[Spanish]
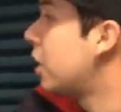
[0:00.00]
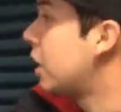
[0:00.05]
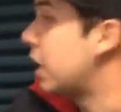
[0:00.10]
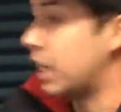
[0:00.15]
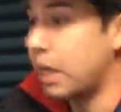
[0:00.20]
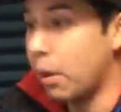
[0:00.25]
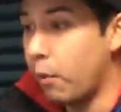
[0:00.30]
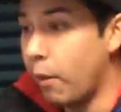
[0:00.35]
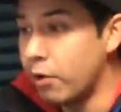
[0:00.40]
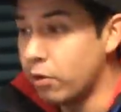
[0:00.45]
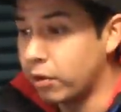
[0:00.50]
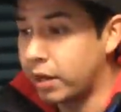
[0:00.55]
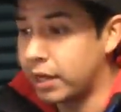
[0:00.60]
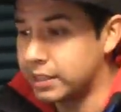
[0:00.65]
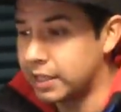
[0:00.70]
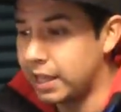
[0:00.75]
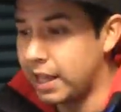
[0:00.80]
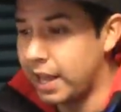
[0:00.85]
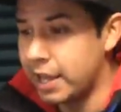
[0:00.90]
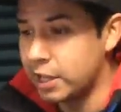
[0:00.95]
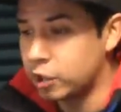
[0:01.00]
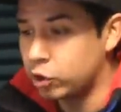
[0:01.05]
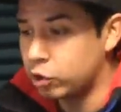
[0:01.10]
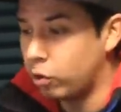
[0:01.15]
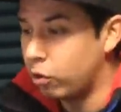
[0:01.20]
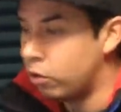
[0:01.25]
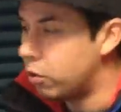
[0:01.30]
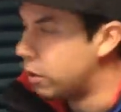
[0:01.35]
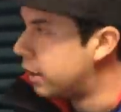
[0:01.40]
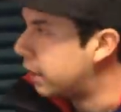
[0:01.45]
Y qué bueno que será
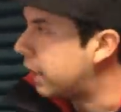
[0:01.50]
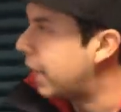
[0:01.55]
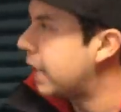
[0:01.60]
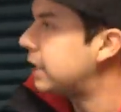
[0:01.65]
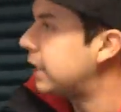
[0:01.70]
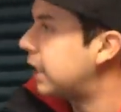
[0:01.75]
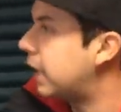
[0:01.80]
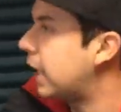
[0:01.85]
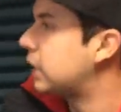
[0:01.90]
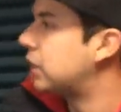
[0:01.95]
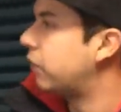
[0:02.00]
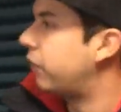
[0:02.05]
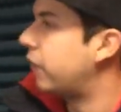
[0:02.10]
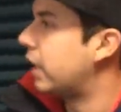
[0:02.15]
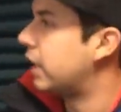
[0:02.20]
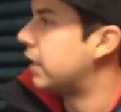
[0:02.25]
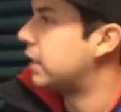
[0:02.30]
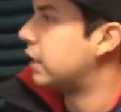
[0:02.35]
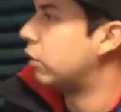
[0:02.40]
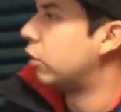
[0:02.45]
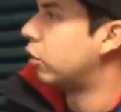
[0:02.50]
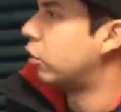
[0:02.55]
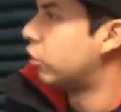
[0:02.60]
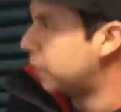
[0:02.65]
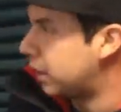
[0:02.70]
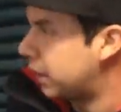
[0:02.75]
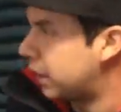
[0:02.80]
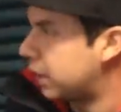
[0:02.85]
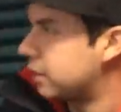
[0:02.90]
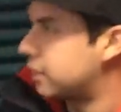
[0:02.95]
esto casi, casi finalizando el
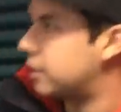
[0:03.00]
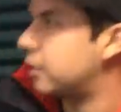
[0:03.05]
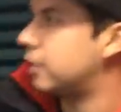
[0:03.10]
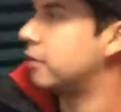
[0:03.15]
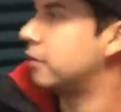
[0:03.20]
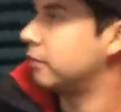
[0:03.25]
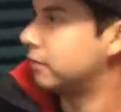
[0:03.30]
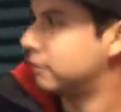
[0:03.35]
2015.